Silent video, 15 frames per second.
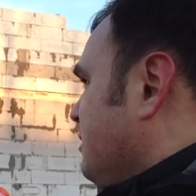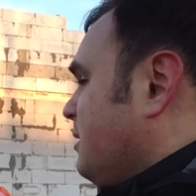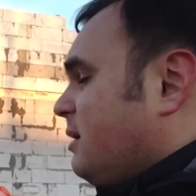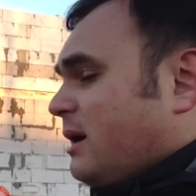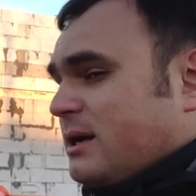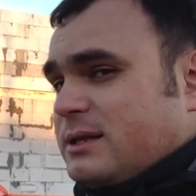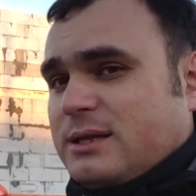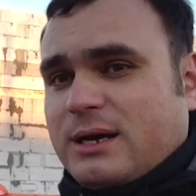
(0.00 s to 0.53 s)

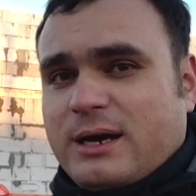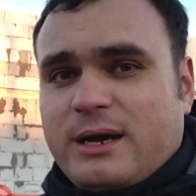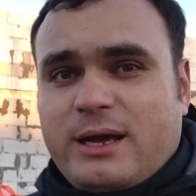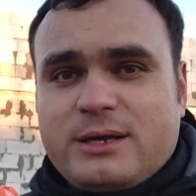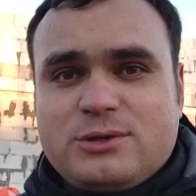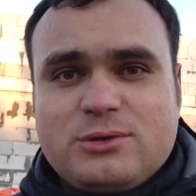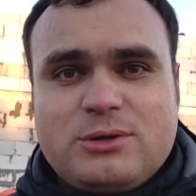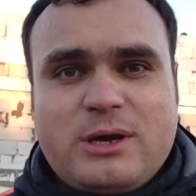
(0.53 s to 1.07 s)
когда
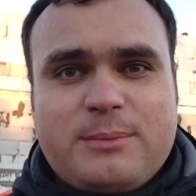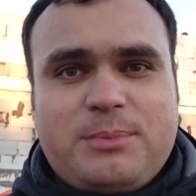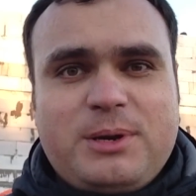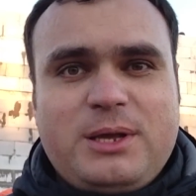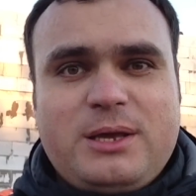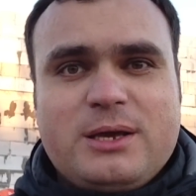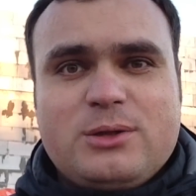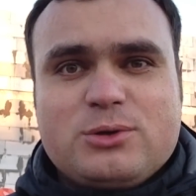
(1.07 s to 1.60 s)
я сюда
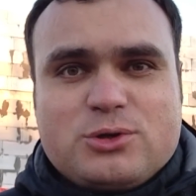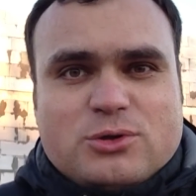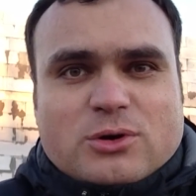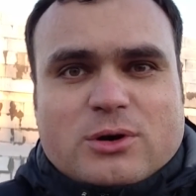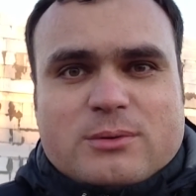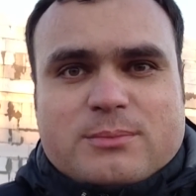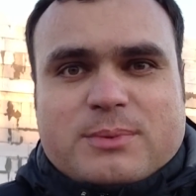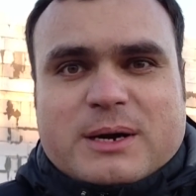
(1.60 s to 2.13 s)
приеду,
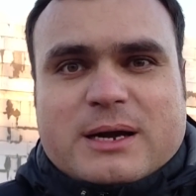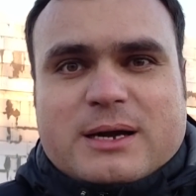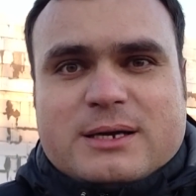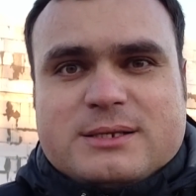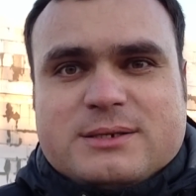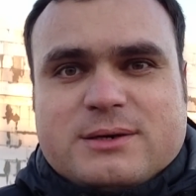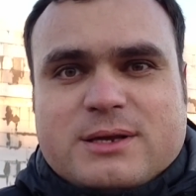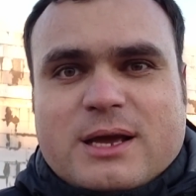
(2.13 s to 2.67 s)
что вам
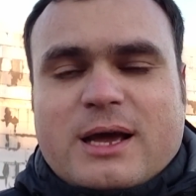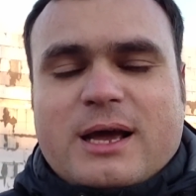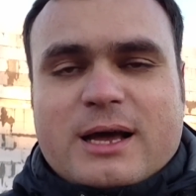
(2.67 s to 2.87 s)
показывать.